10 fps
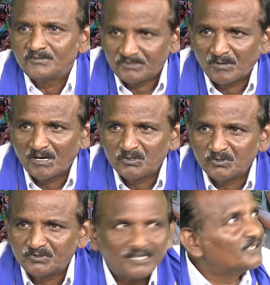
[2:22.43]
సినిమాలో
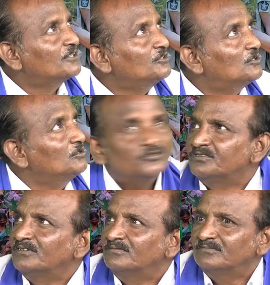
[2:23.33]
చూసినట్టు ఇటు దిక్కులు
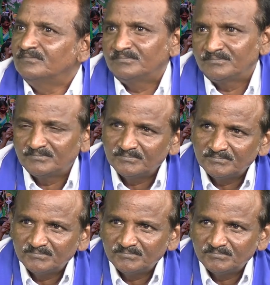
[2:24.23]
చూసాం
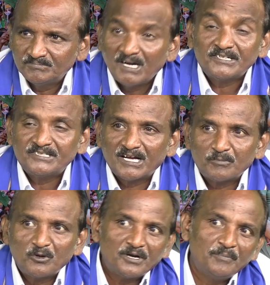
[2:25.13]
అంటే
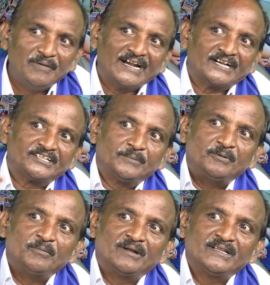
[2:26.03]
జగన్మోహన్ రెడ్డి మేడ అట్లా
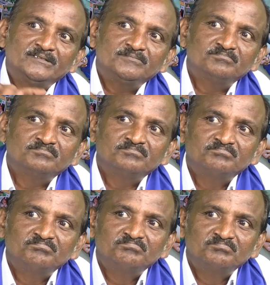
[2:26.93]
తిప్పిండి మనకి
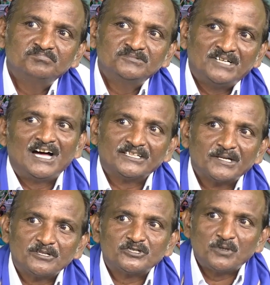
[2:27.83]

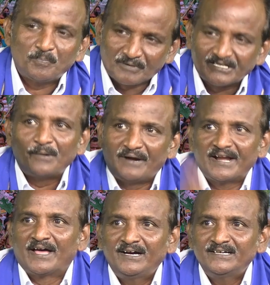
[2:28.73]
ఆంధ్రప్రదేశ్లో ప్రజల
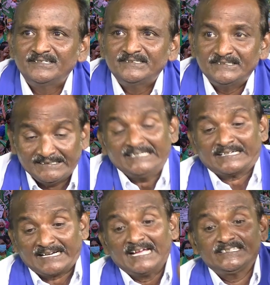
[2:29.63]
మెడ
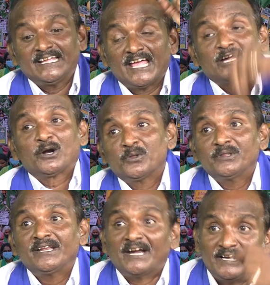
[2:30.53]
రాజధాని
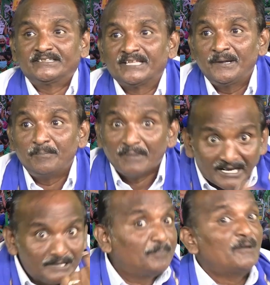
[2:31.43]
ఎక్కడుంది అని అడిగితే
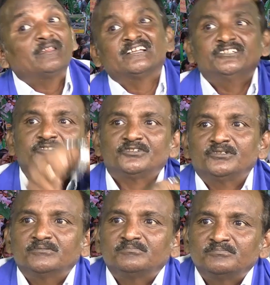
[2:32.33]
మెడ చెప్పే విధంగా
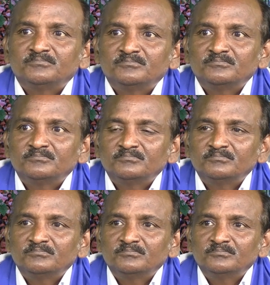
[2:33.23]
చేసిండు
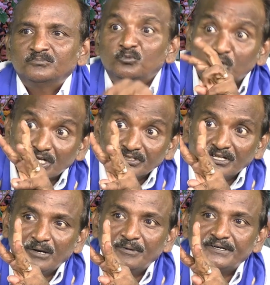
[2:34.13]
మూడు
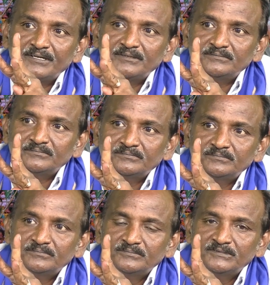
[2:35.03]
రాజధానులు పెట్టి
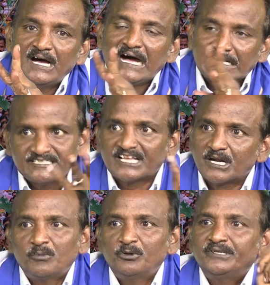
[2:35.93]
ఆ
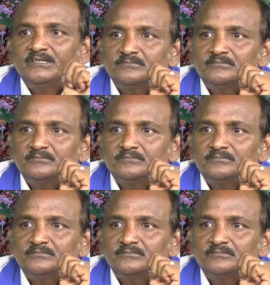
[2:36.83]
చెరల పోయింది